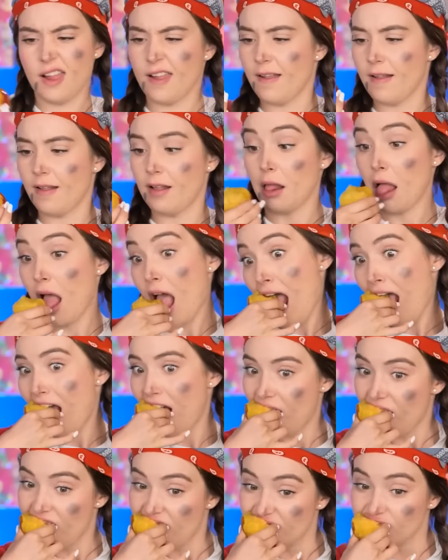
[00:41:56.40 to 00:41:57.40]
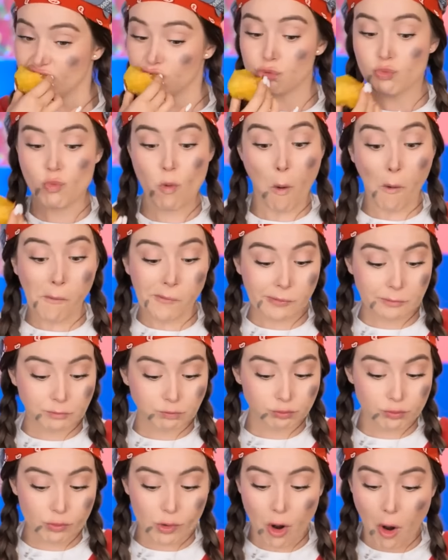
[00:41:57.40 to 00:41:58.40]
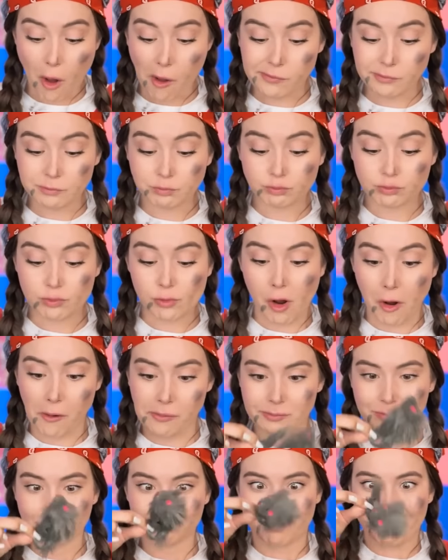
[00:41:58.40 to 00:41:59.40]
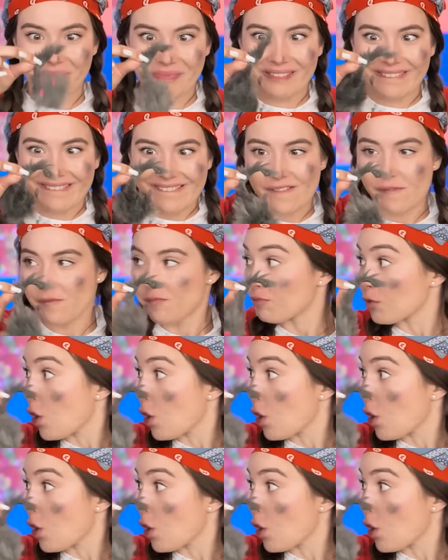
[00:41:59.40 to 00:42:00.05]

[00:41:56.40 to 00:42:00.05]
Oh, Ừm, ồ, chào anh bạn